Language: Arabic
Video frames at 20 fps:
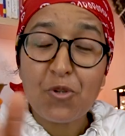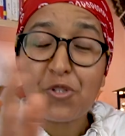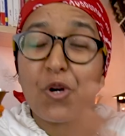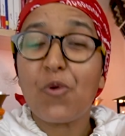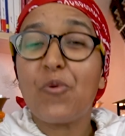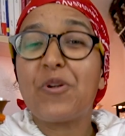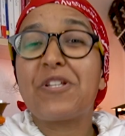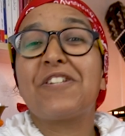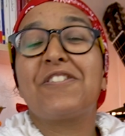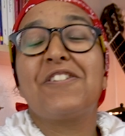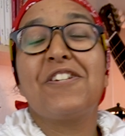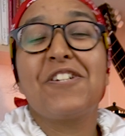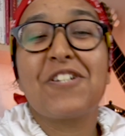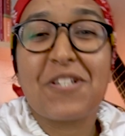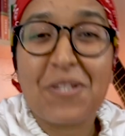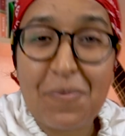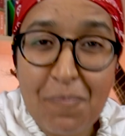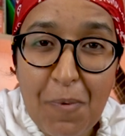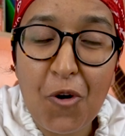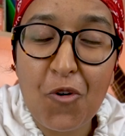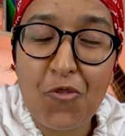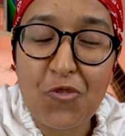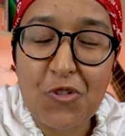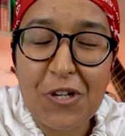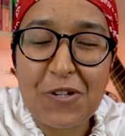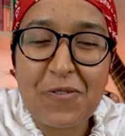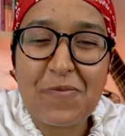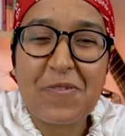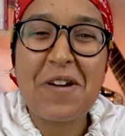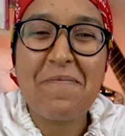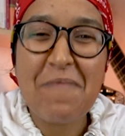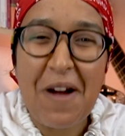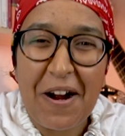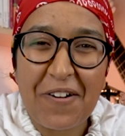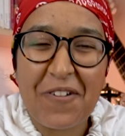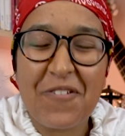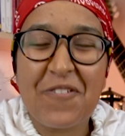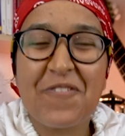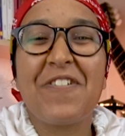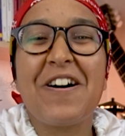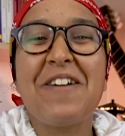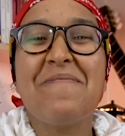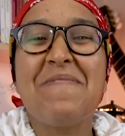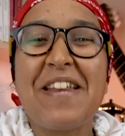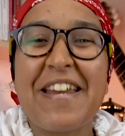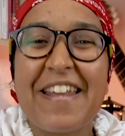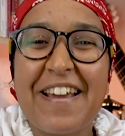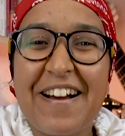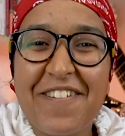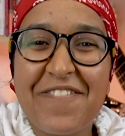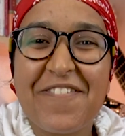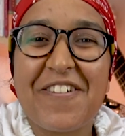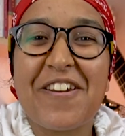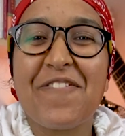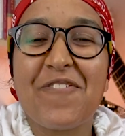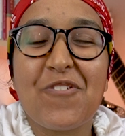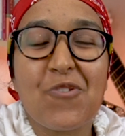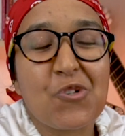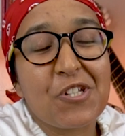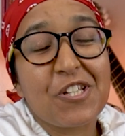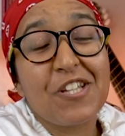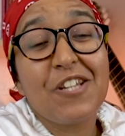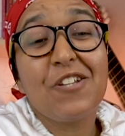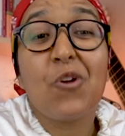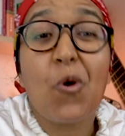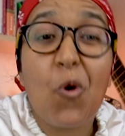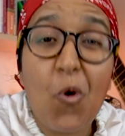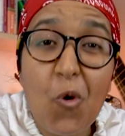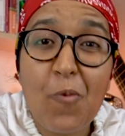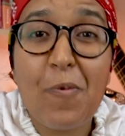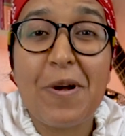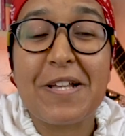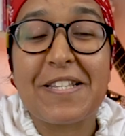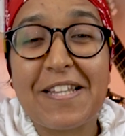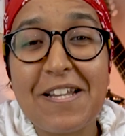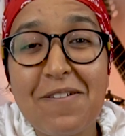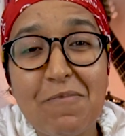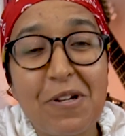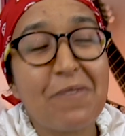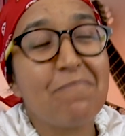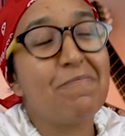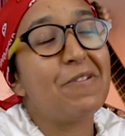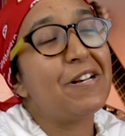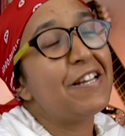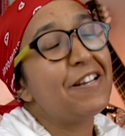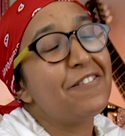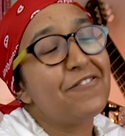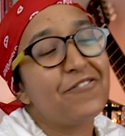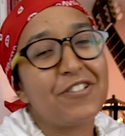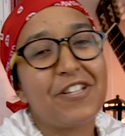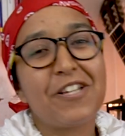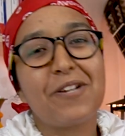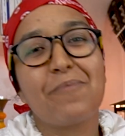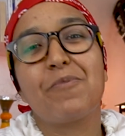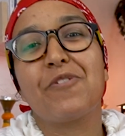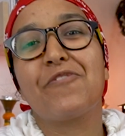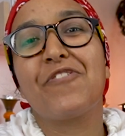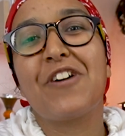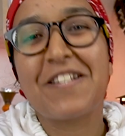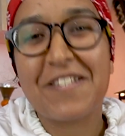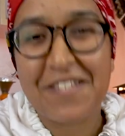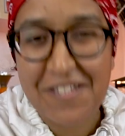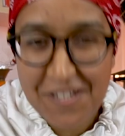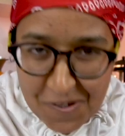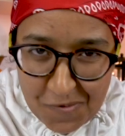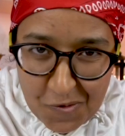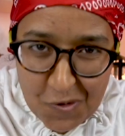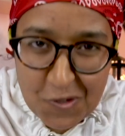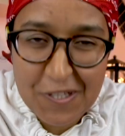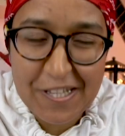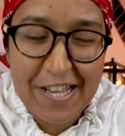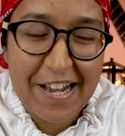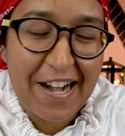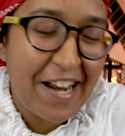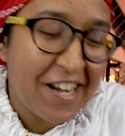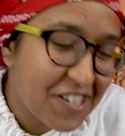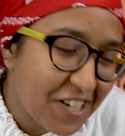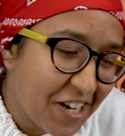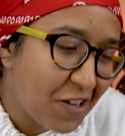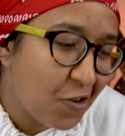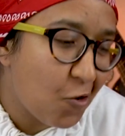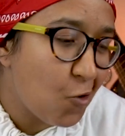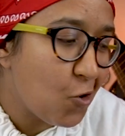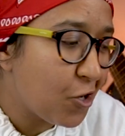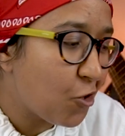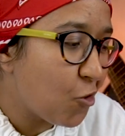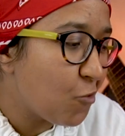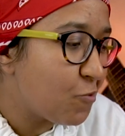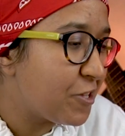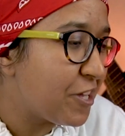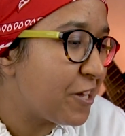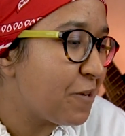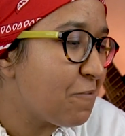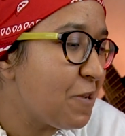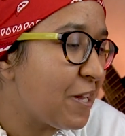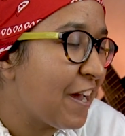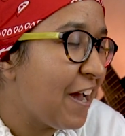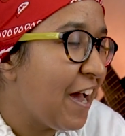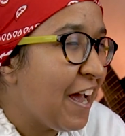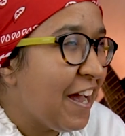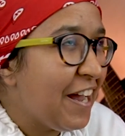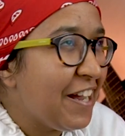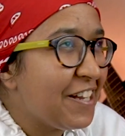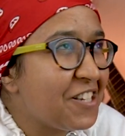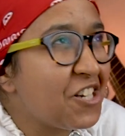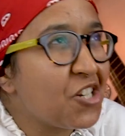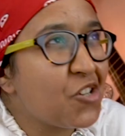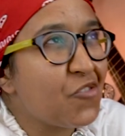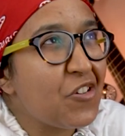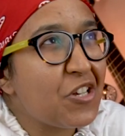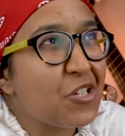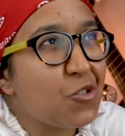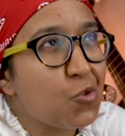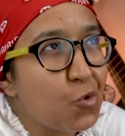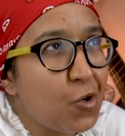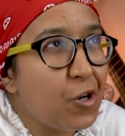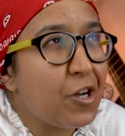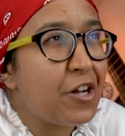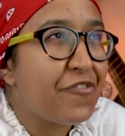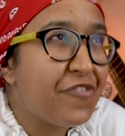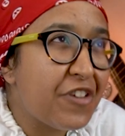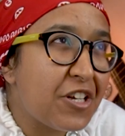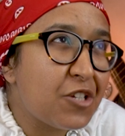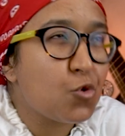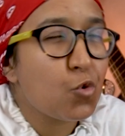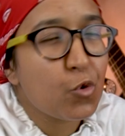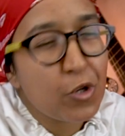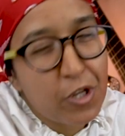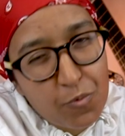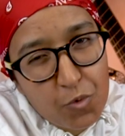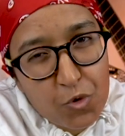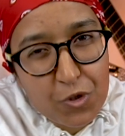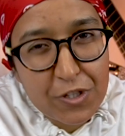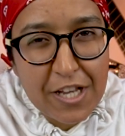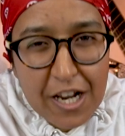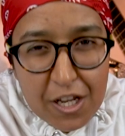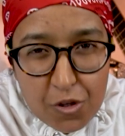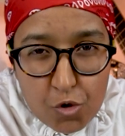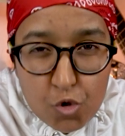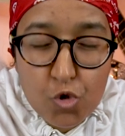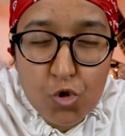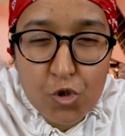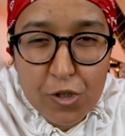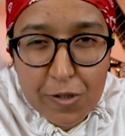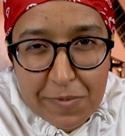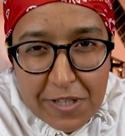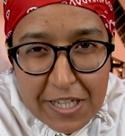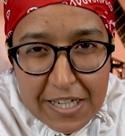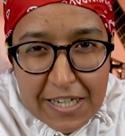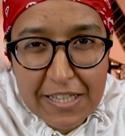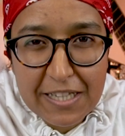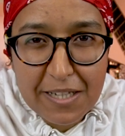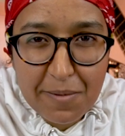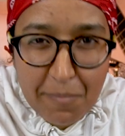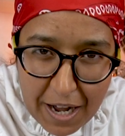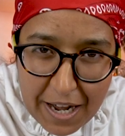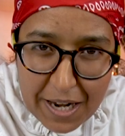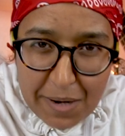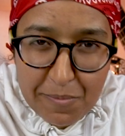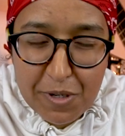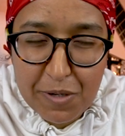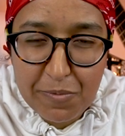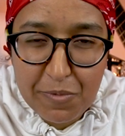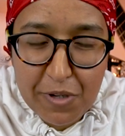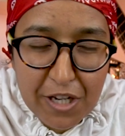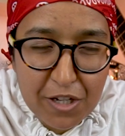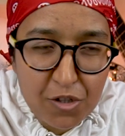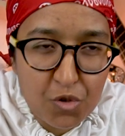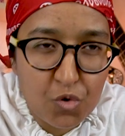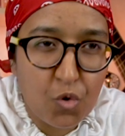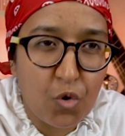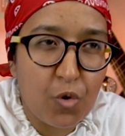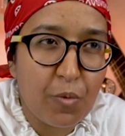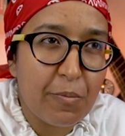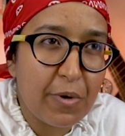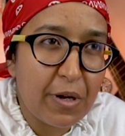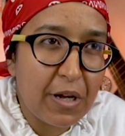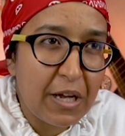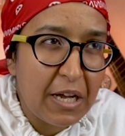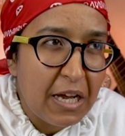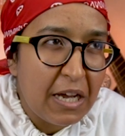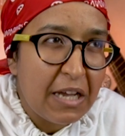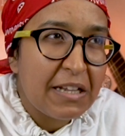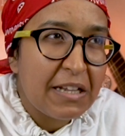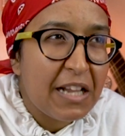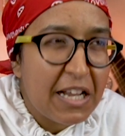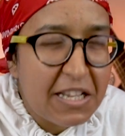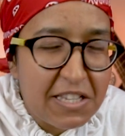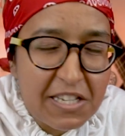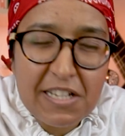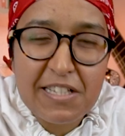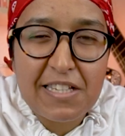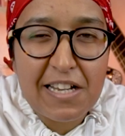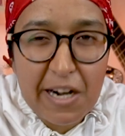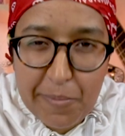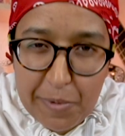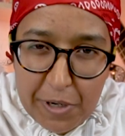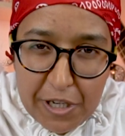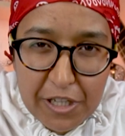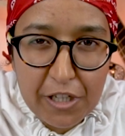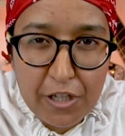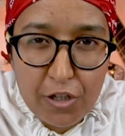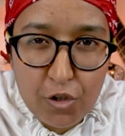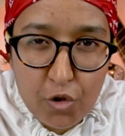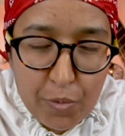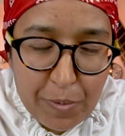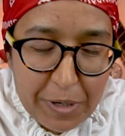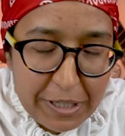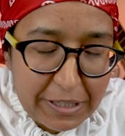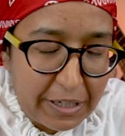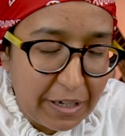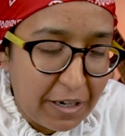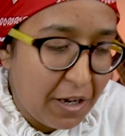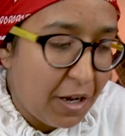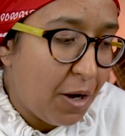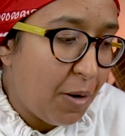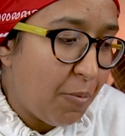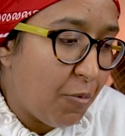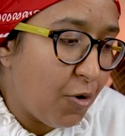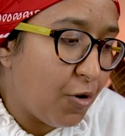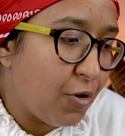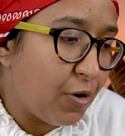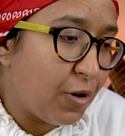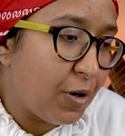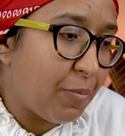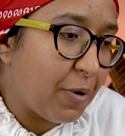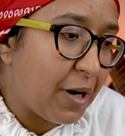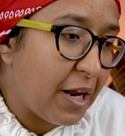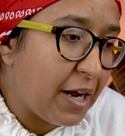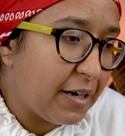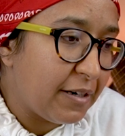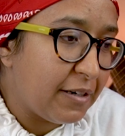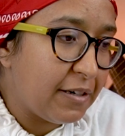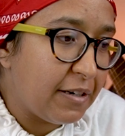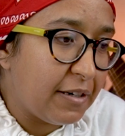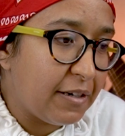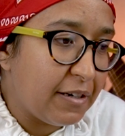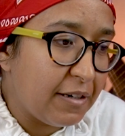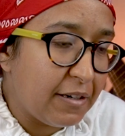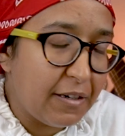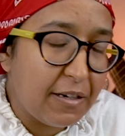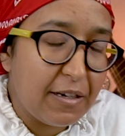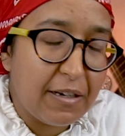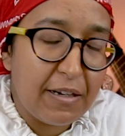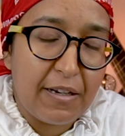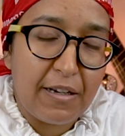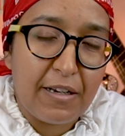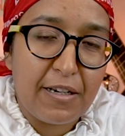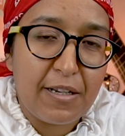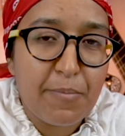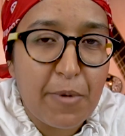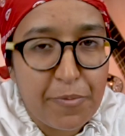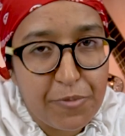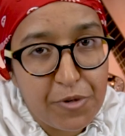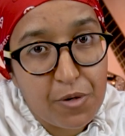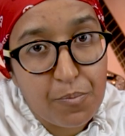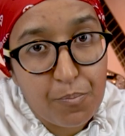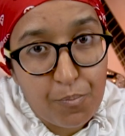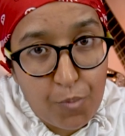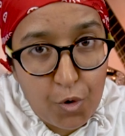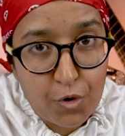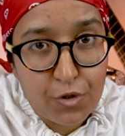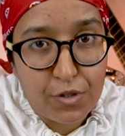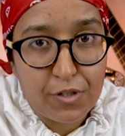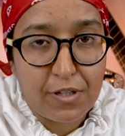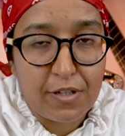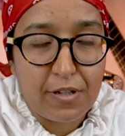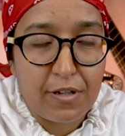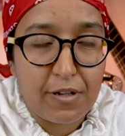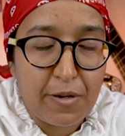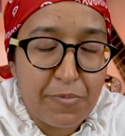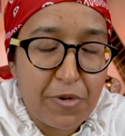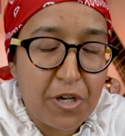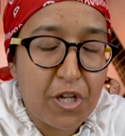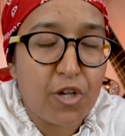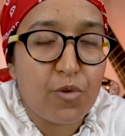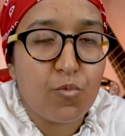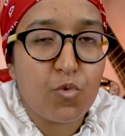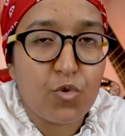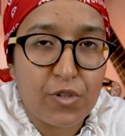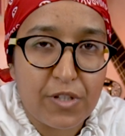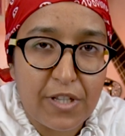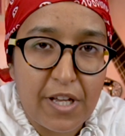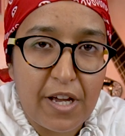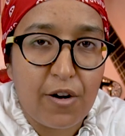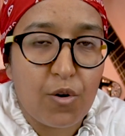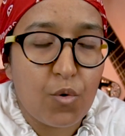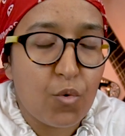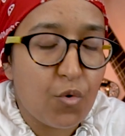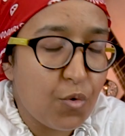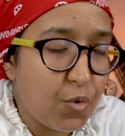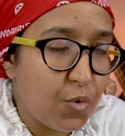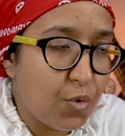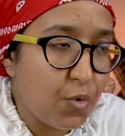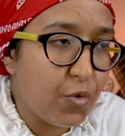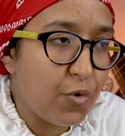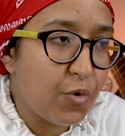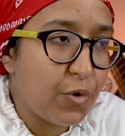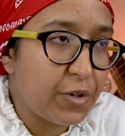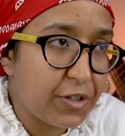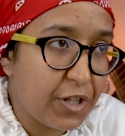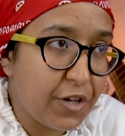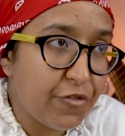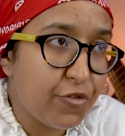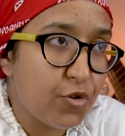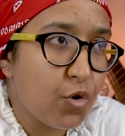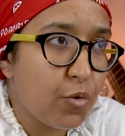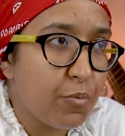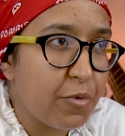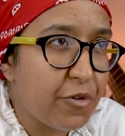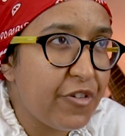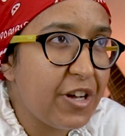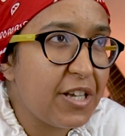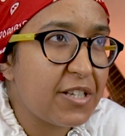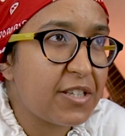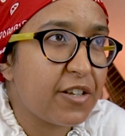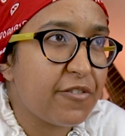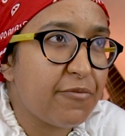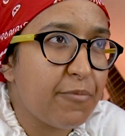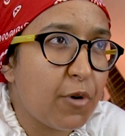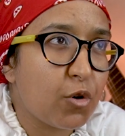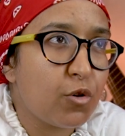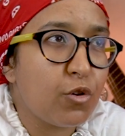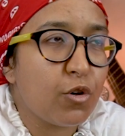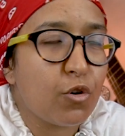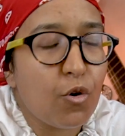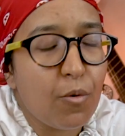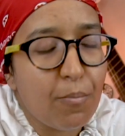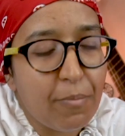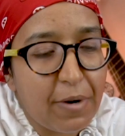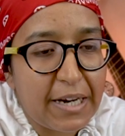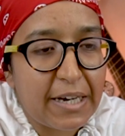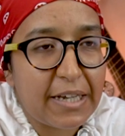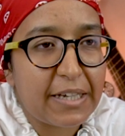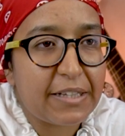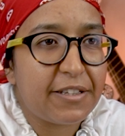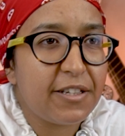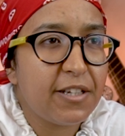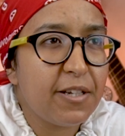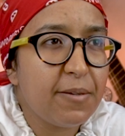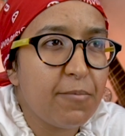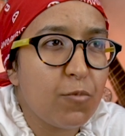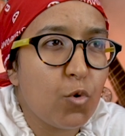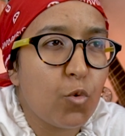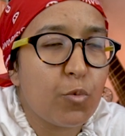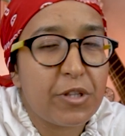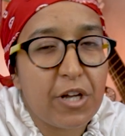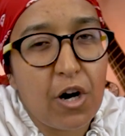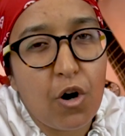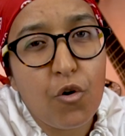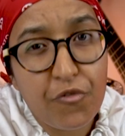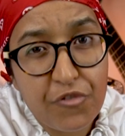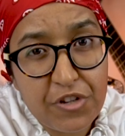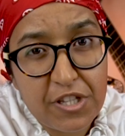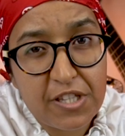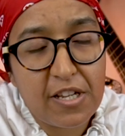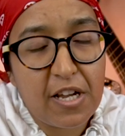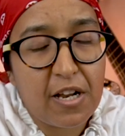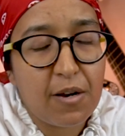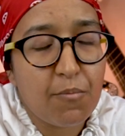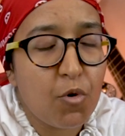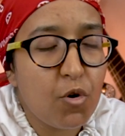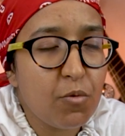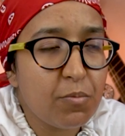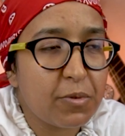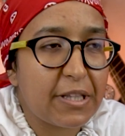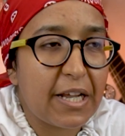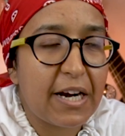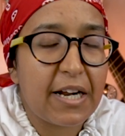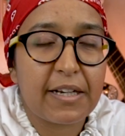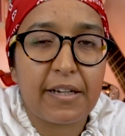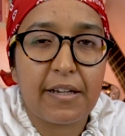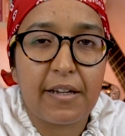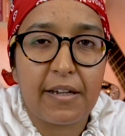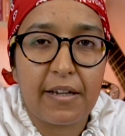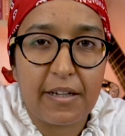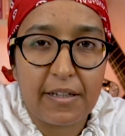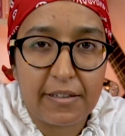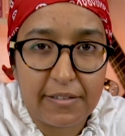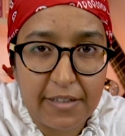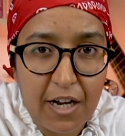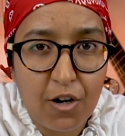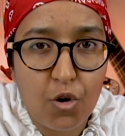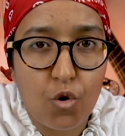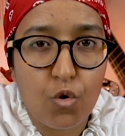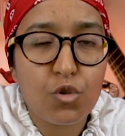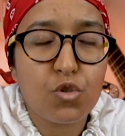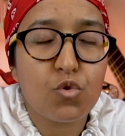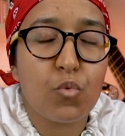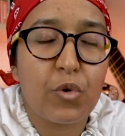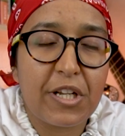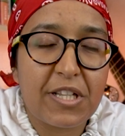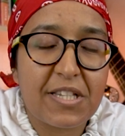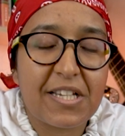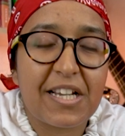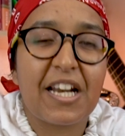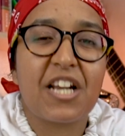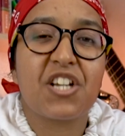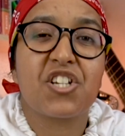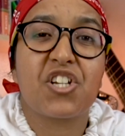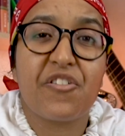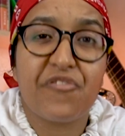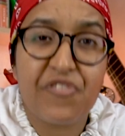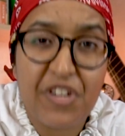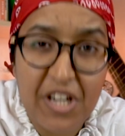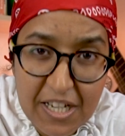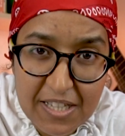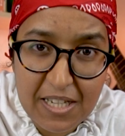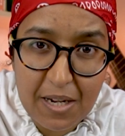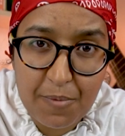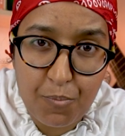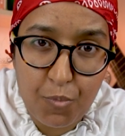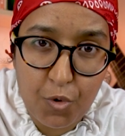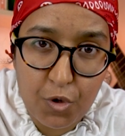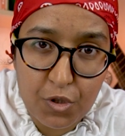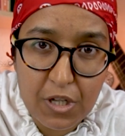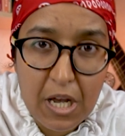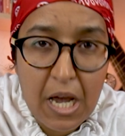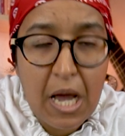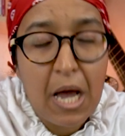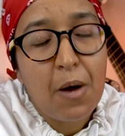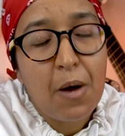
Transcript: خوتي خواتاتي جيسبر كو فزالي بيان معكم فاميليا في ريفيو جديد ومازال مكملين في ديربي فاس ايموزار علاش كنقول لكم ديربي حيتاش فاس آه، فاس ايموزار هادو جوج المدينات اللي مقاربين بيناتهم 30 حتى 40 كيلومتر بون البلان آه، اللي ما بين بوز آه، من ايموزار وطفلو من فاس كيف ما قلت لكم بلان قديم وبدا اوفيسيالمون بتراك تاكوس واللي تكلاشا فيه حتى بوز